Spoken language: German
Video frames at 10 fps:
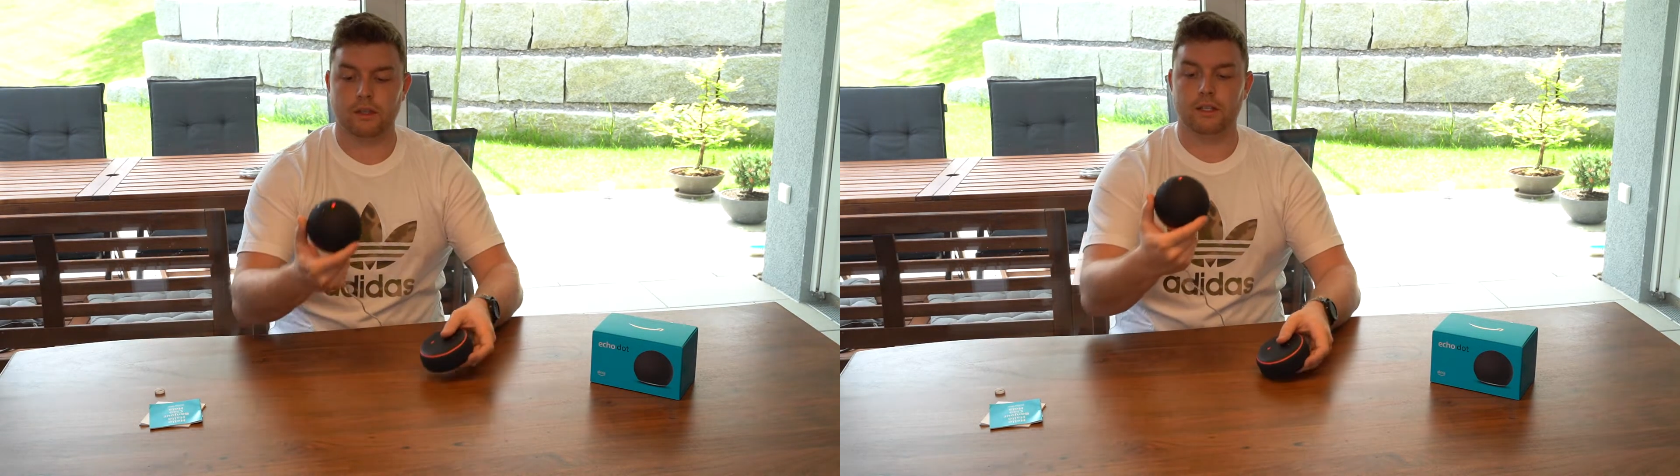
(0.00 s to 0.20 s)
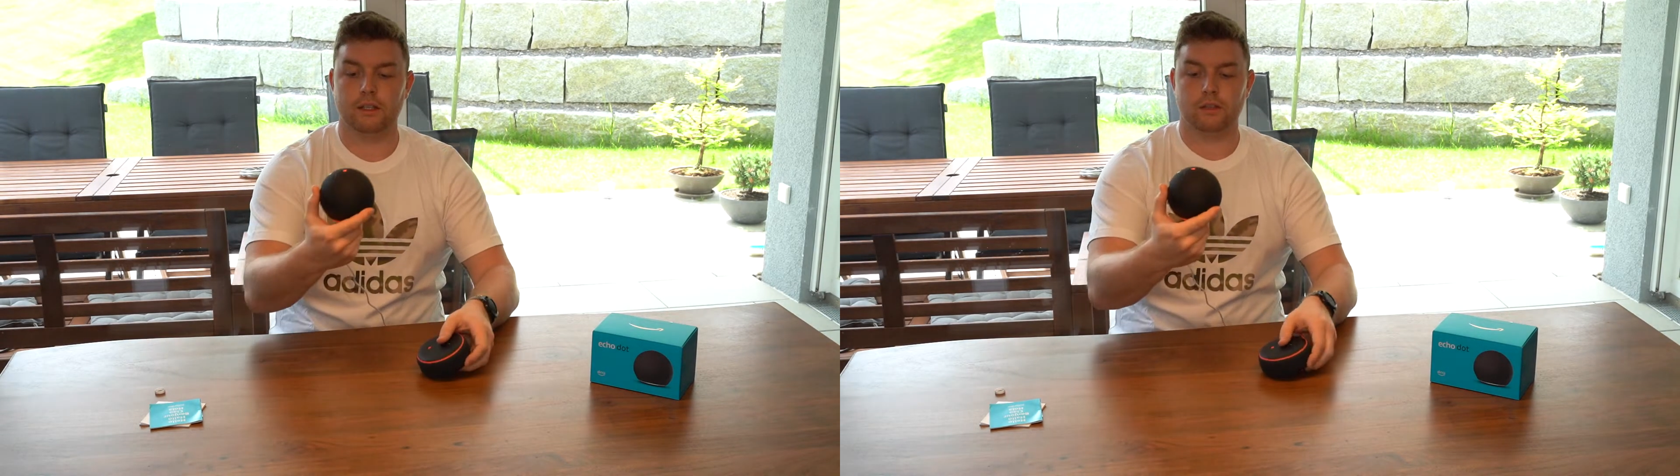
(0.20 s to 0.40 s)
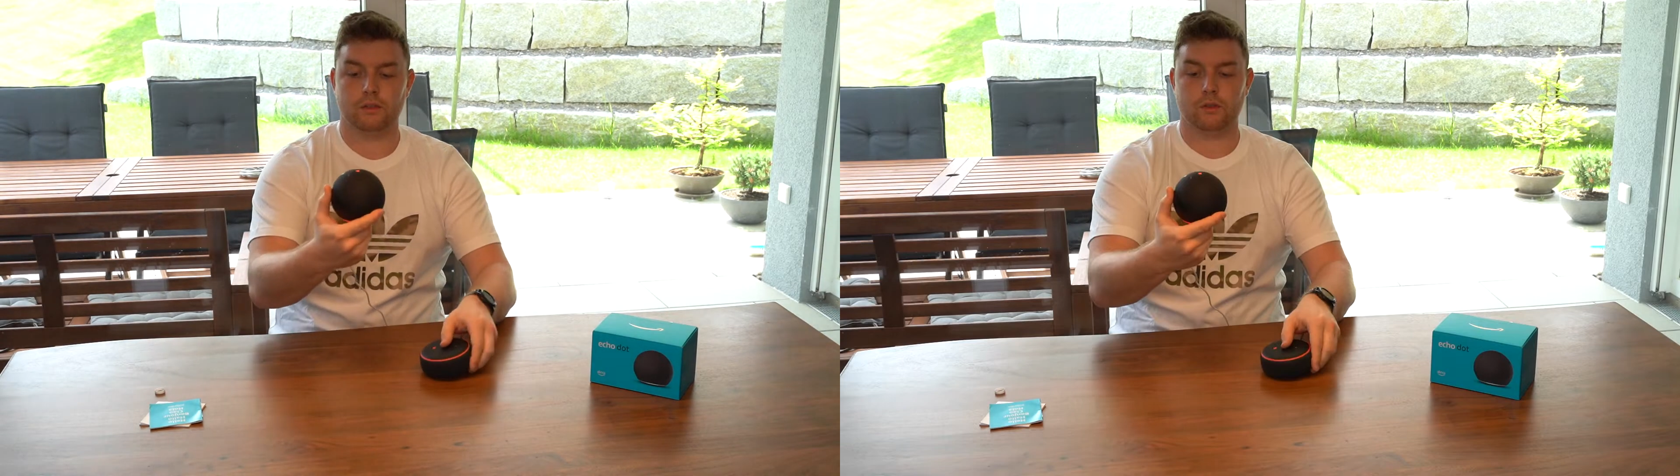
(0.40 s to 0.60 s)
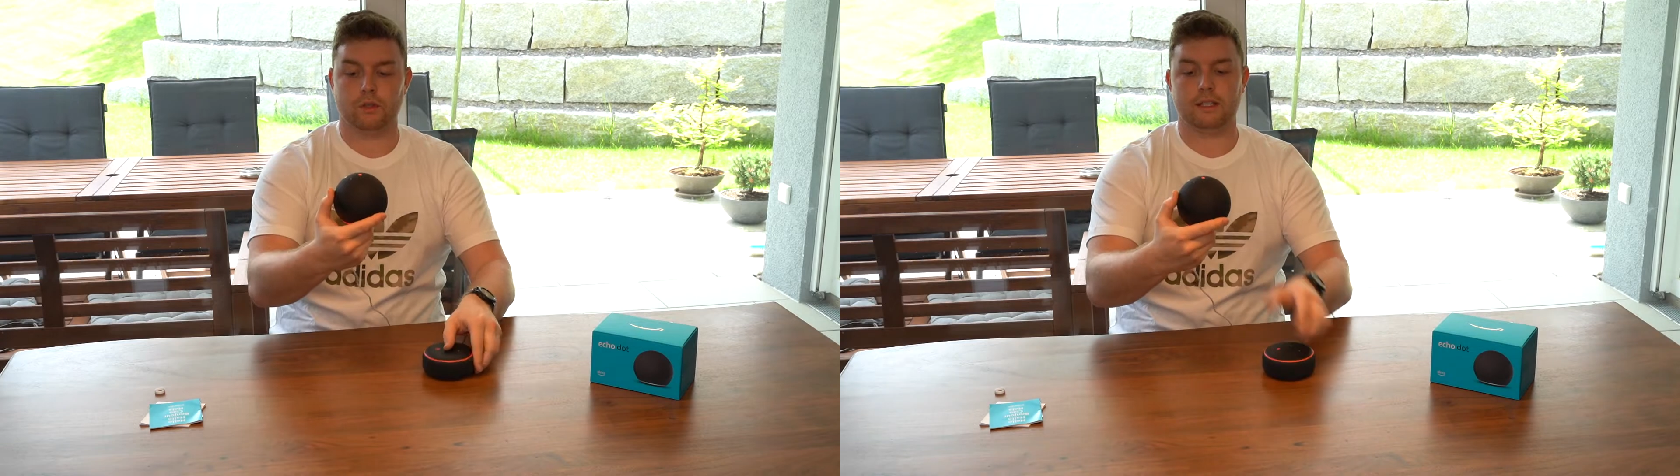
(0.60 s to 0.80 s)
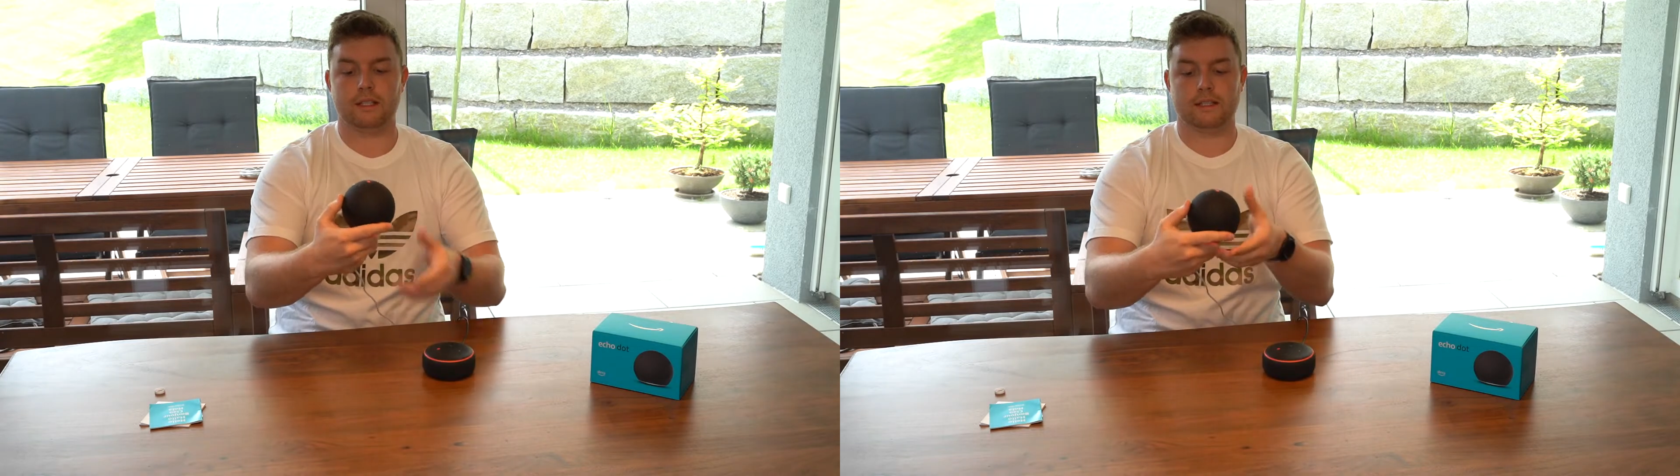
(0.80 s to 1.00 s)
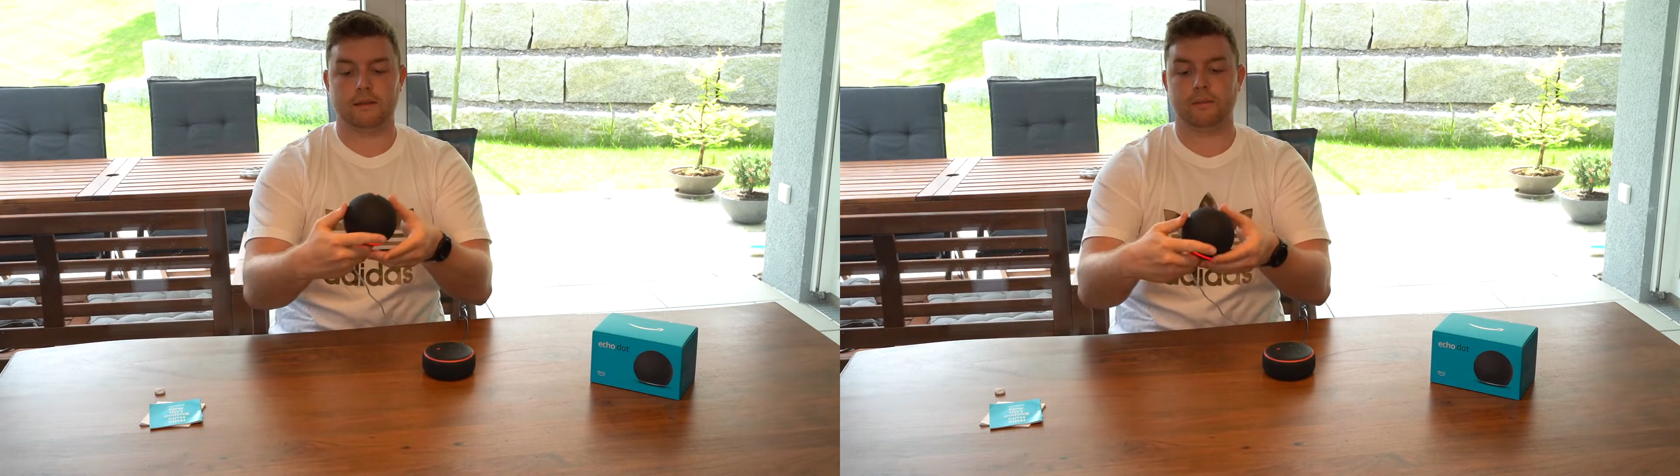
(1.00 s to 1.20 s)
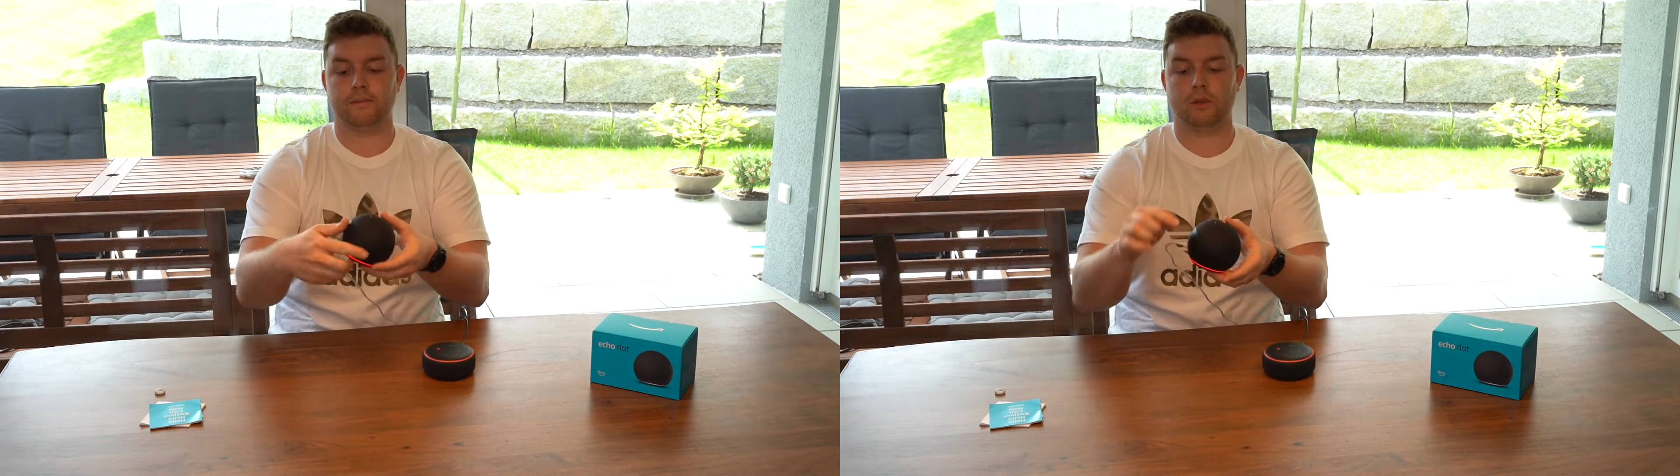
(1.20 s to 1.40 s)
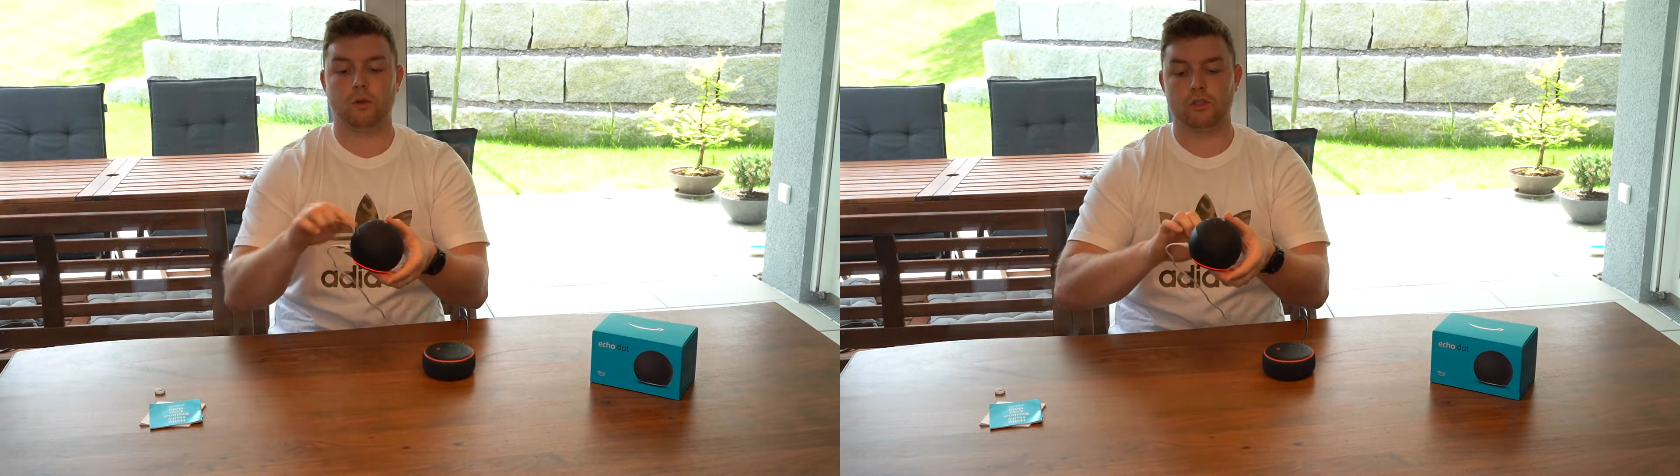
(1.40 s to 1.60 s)
hier durch diese
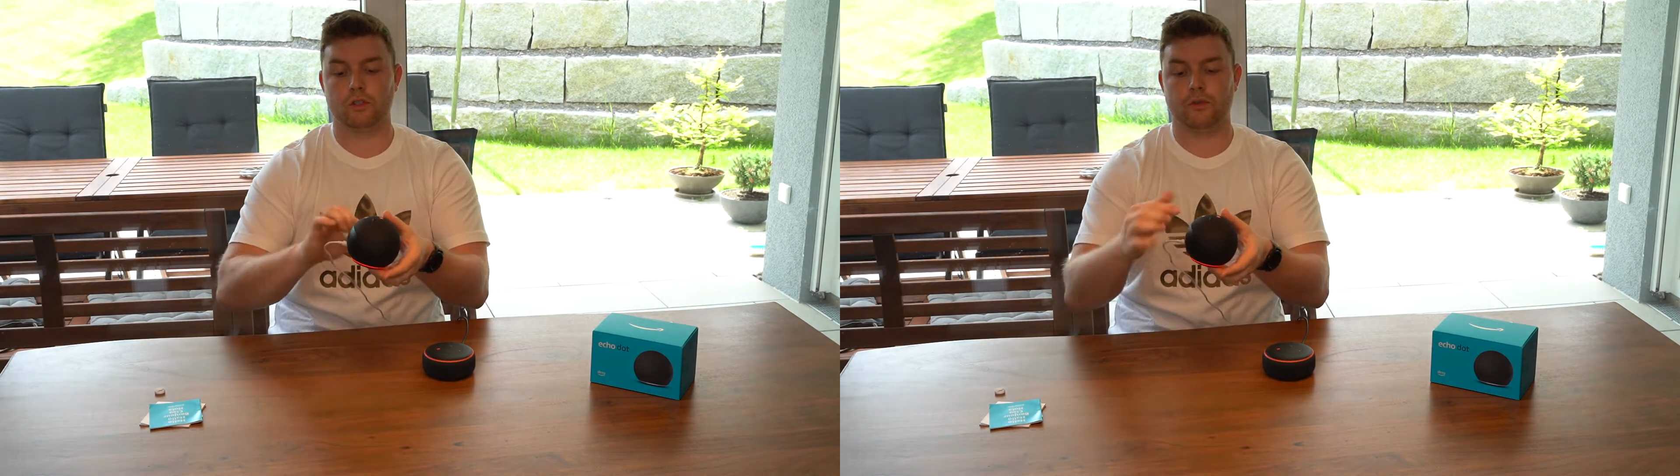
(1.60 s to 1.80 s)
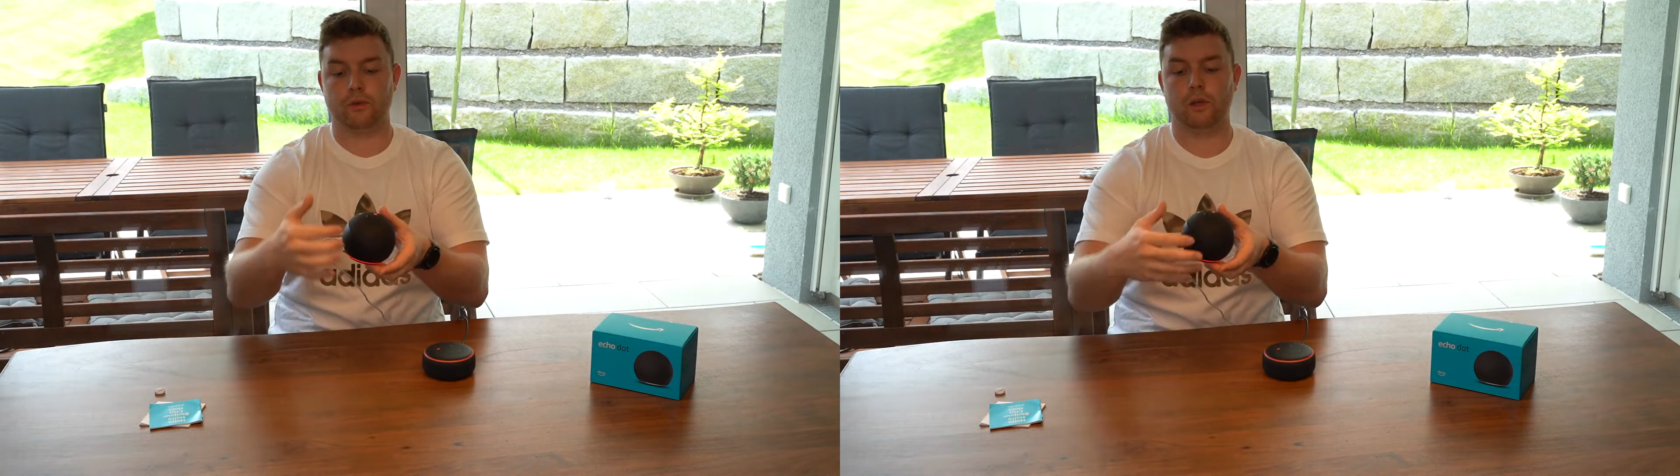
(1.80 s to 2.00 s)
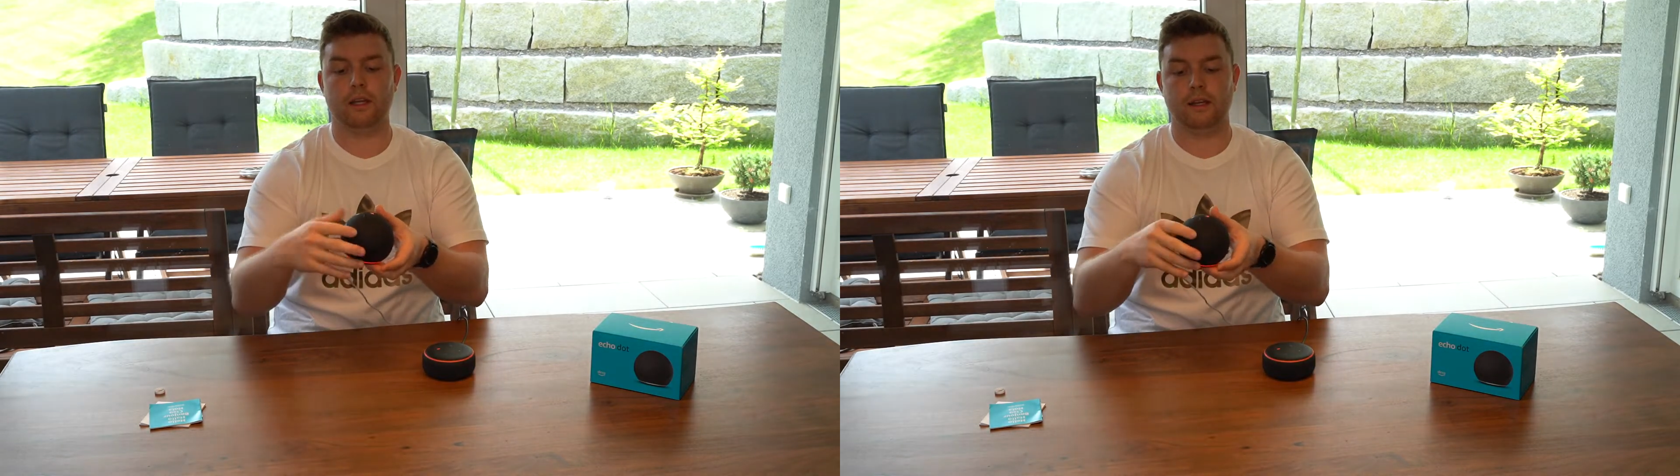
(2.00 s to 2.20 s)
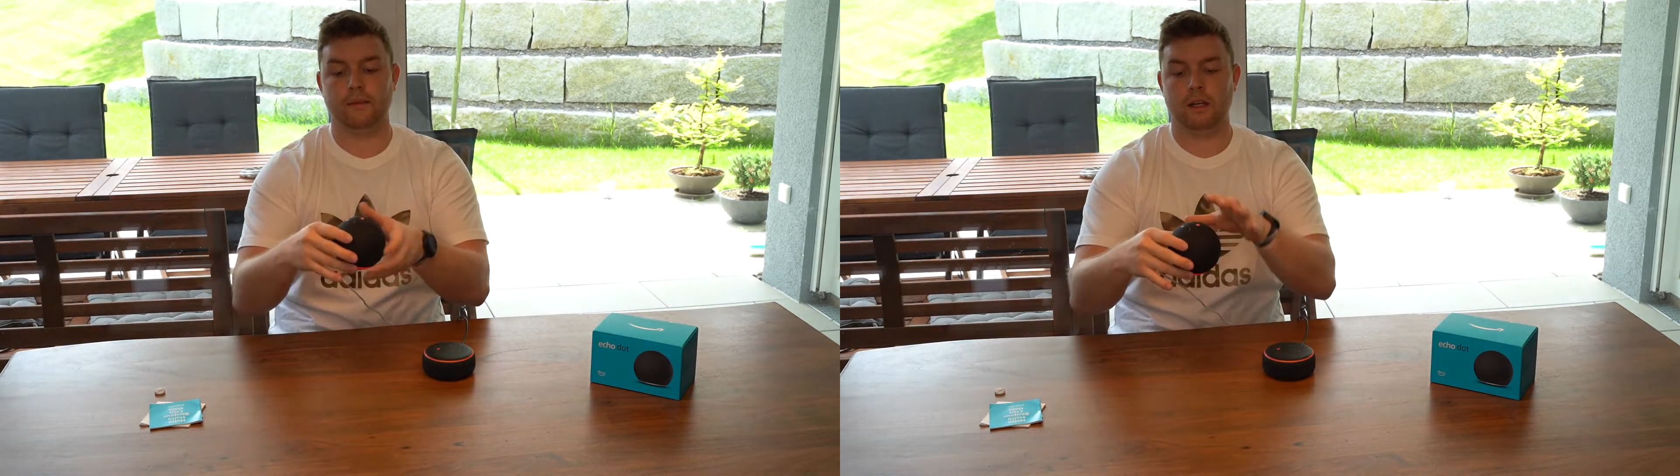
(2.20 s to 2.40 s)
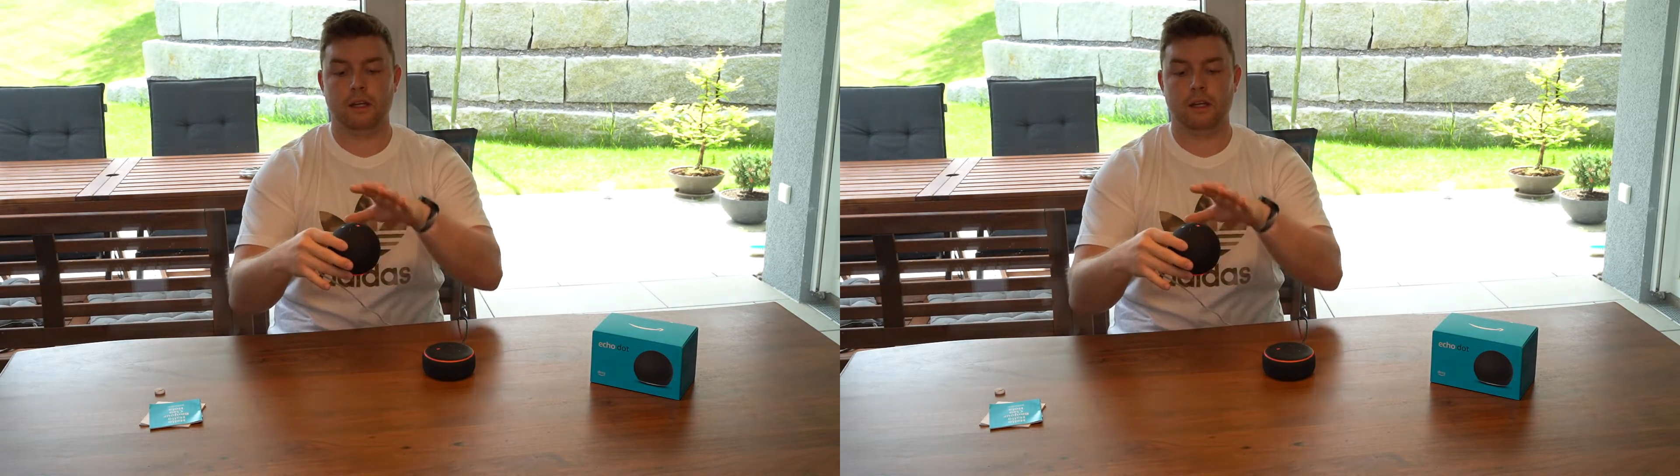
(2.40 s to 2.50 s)
Kunststoffhülle